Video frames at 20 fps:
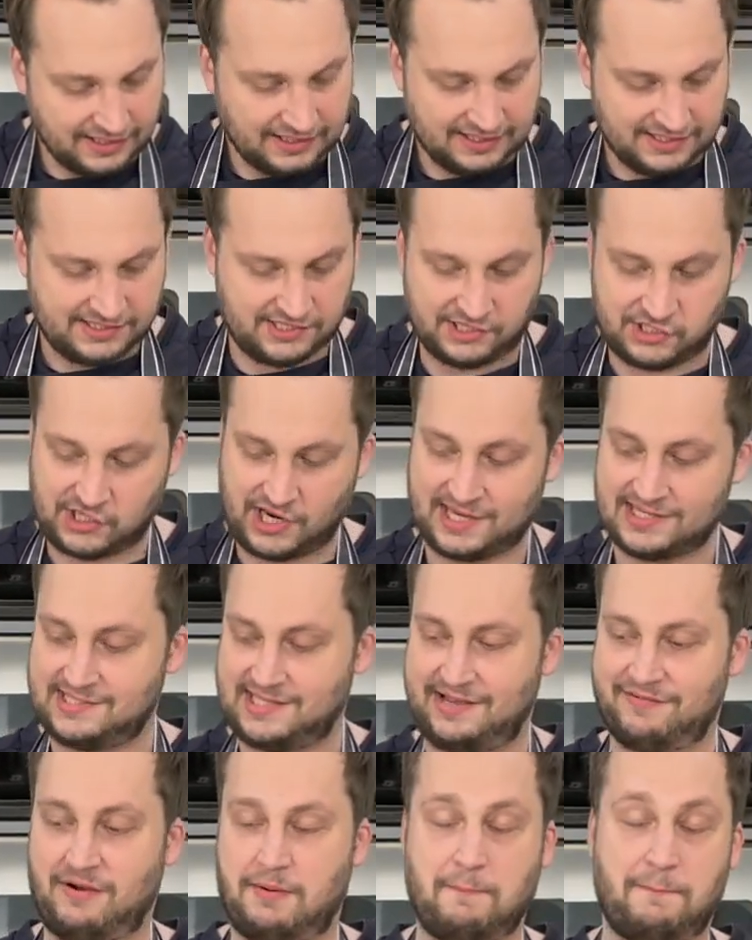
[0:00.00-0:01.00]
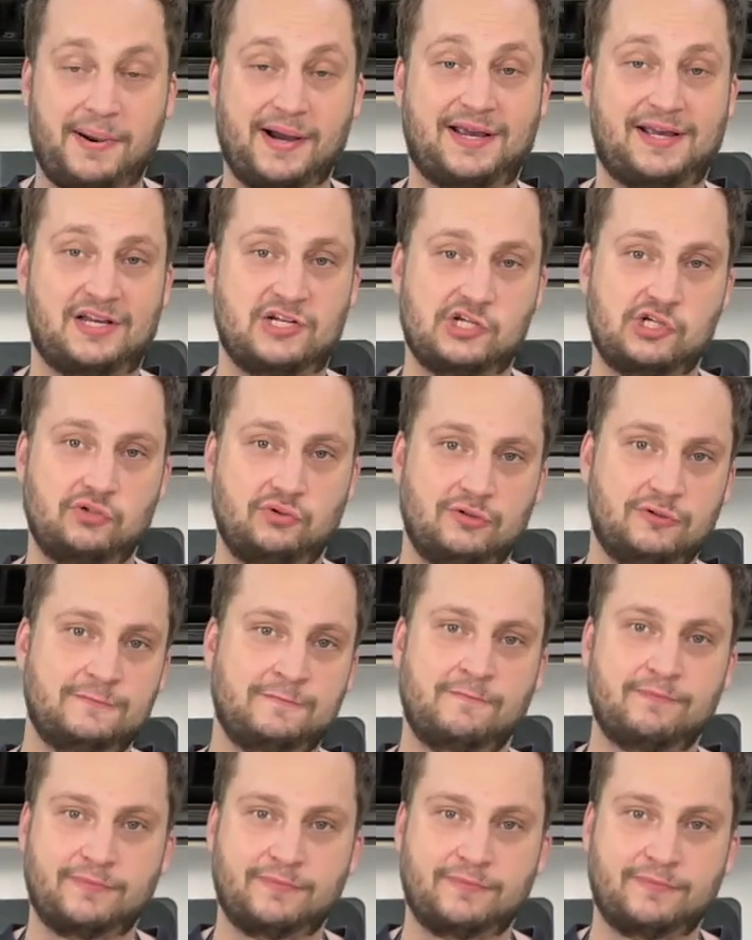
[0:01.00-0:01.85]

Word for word: Сейчас я вам покажу,